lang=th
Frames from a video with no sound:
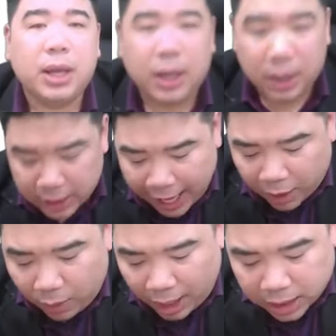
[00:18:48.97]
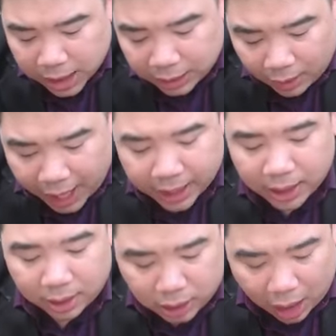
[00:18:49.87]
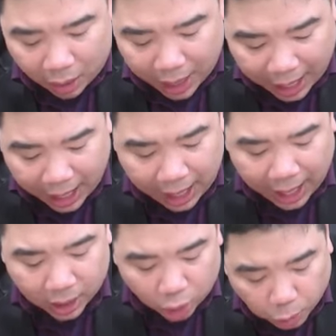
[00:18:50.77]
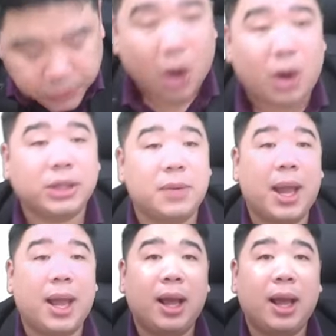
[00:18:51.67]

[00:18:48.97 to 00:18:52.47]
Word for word: แสดงว่าเหลือเท่าไหร่ก็ต้องเอาห้าลบสองจริงไหม